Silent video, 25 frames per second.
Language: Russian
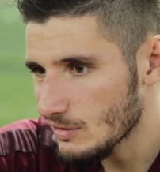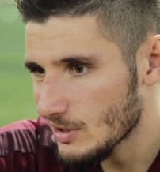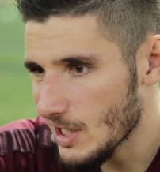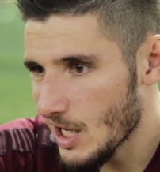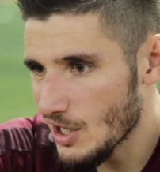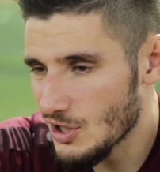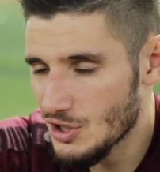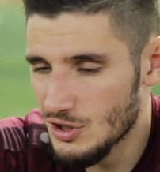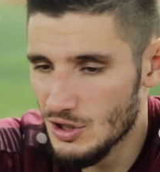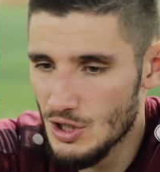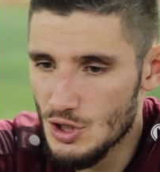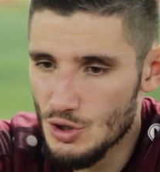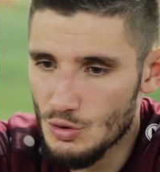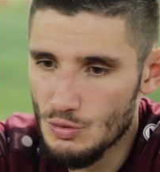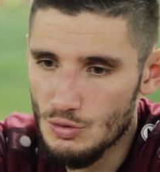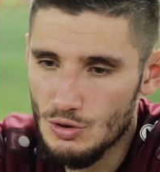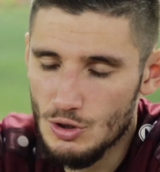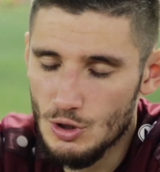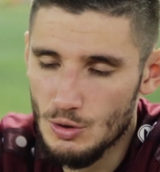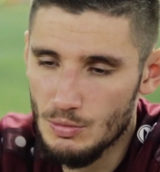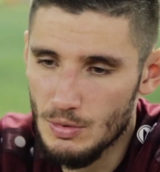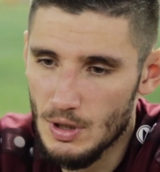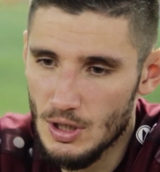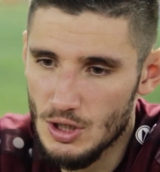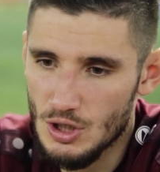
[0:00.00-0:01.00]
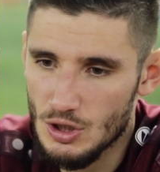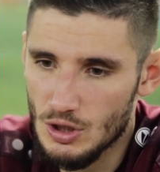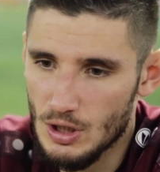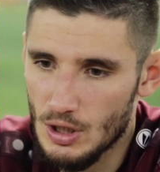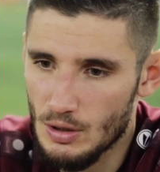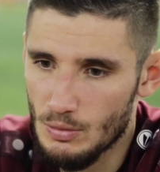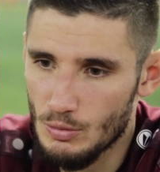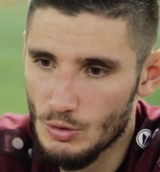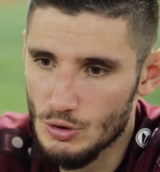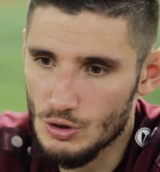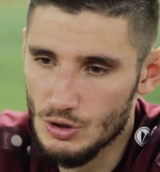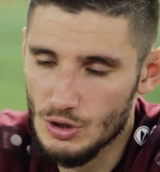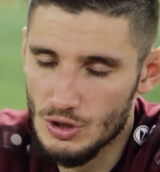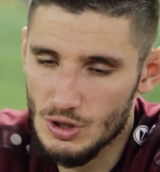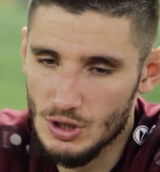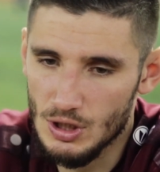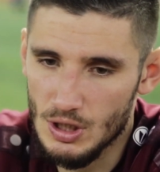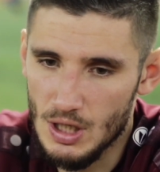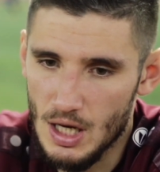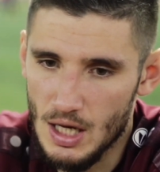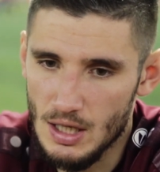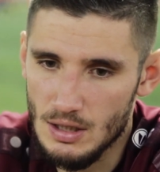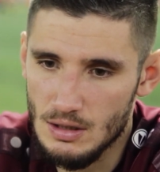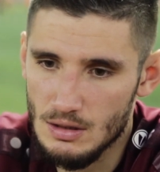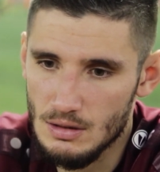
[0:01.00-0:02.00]
Также на искусственном, я считаю, можно
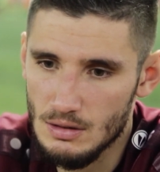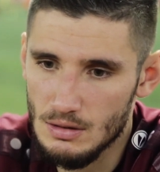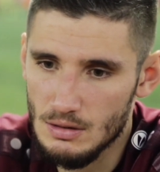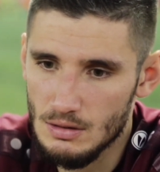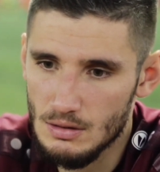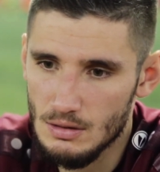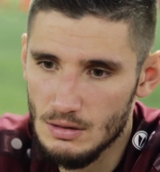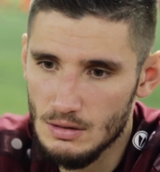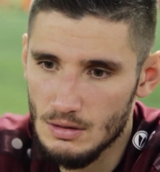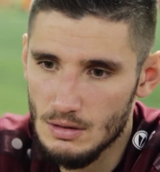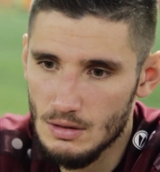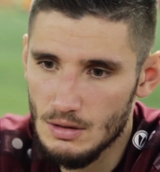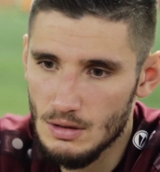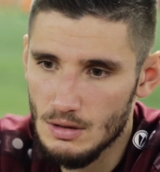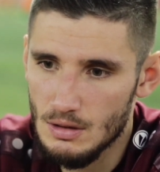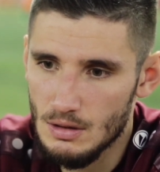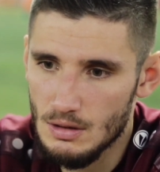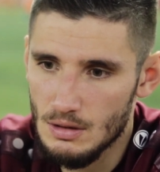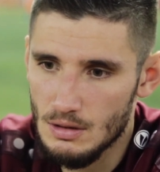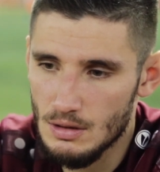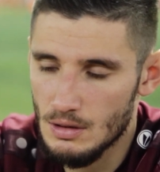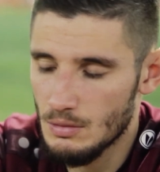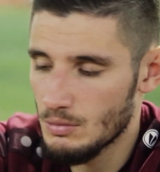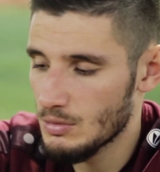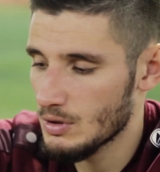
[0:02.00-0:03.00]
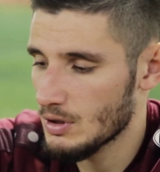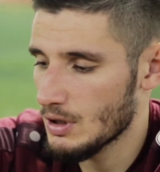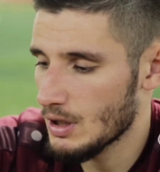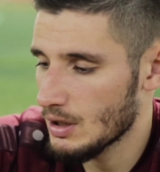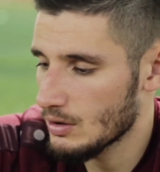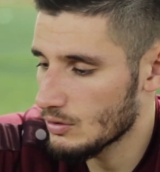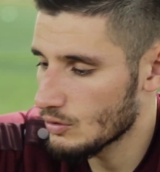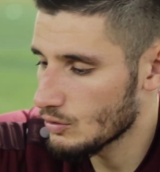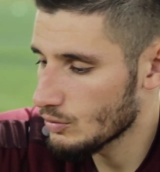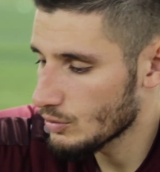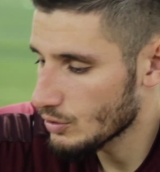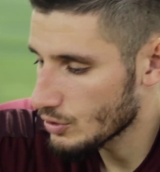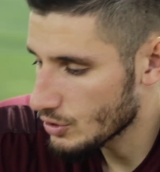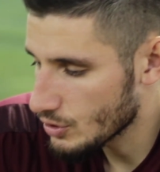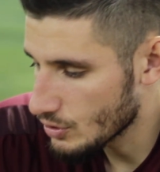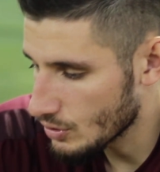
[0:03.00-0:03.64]
сыграть именно, я думаю,